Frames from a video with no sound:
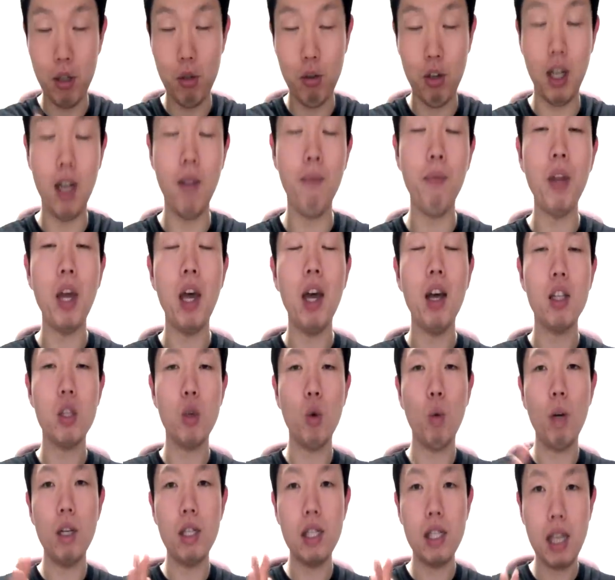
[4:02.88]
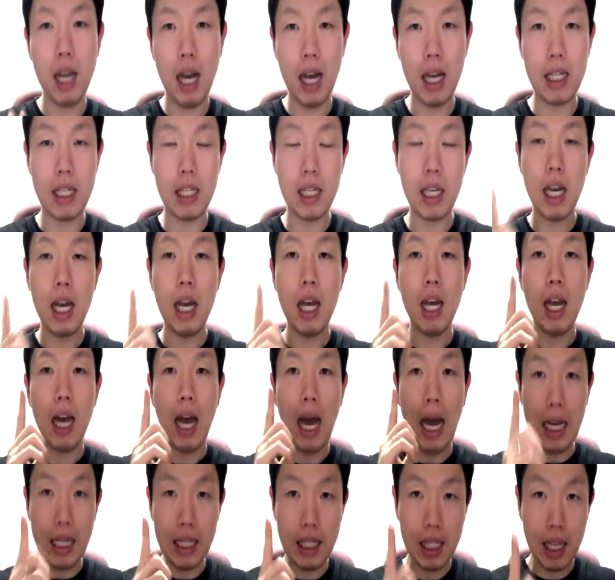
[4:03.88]
소리 그래서 원 사이즈
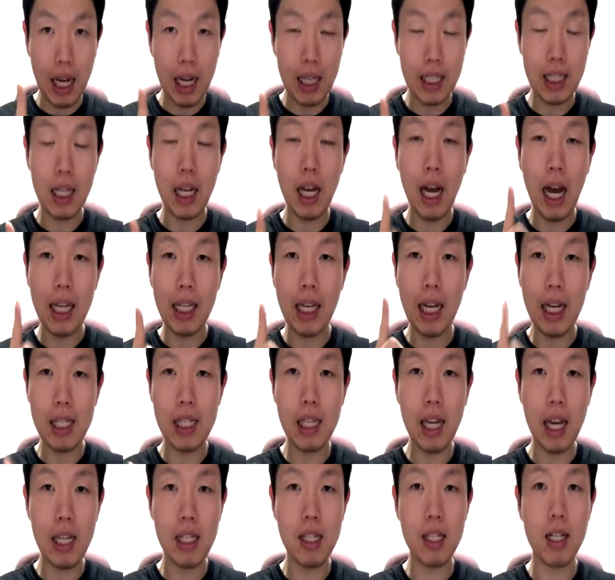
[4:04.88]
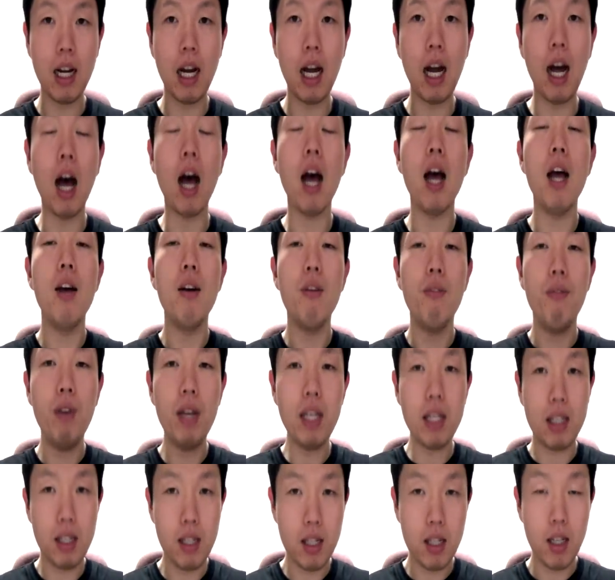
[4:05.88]
한 하나의 사이즈가
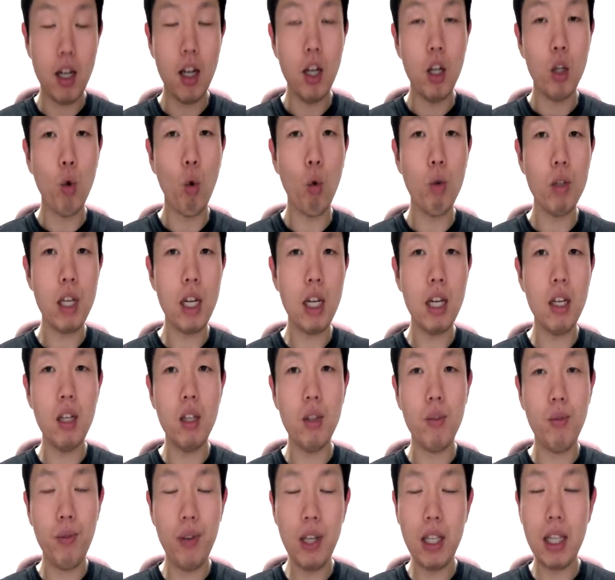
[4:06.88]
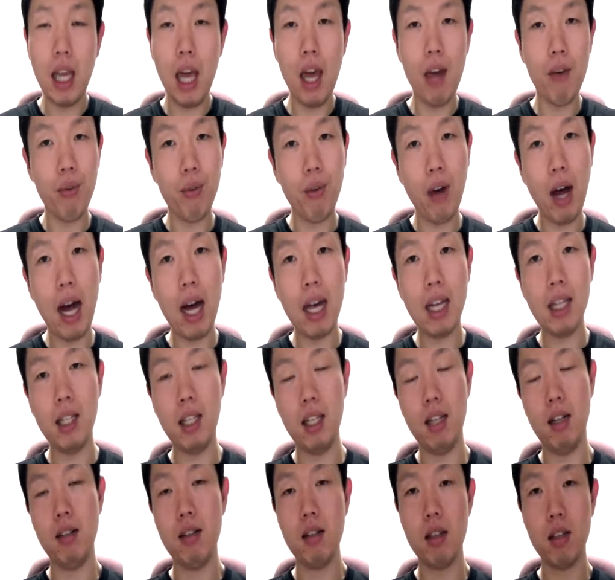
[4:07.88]
fits 동사는 fit,
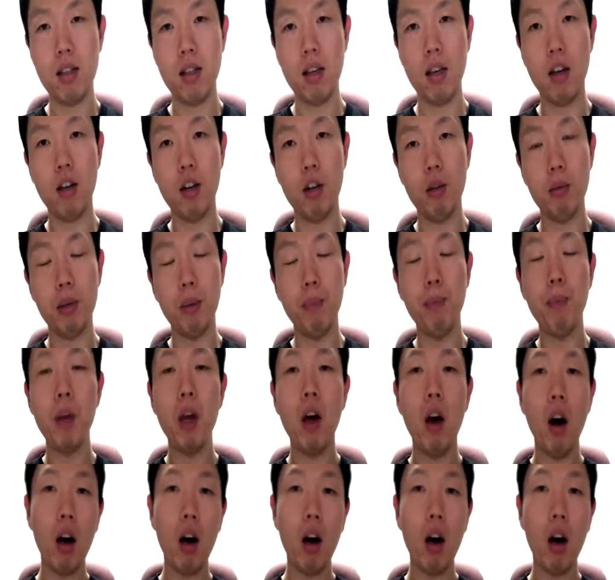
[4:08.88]
f-i-t를 썼어요, 여러분.